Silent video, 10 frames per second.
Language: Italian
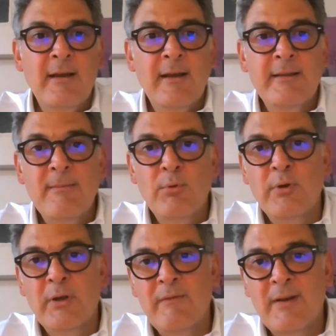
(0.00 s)
eh, del
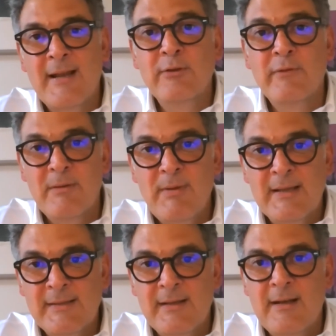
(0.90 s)
mondo che verrà
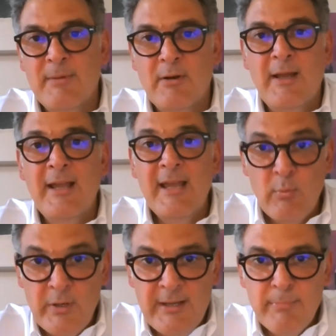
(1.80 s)
dovrebbe essere la parola
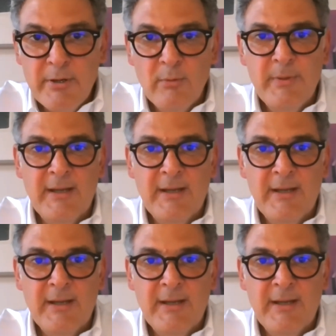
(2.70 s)
equilibrio,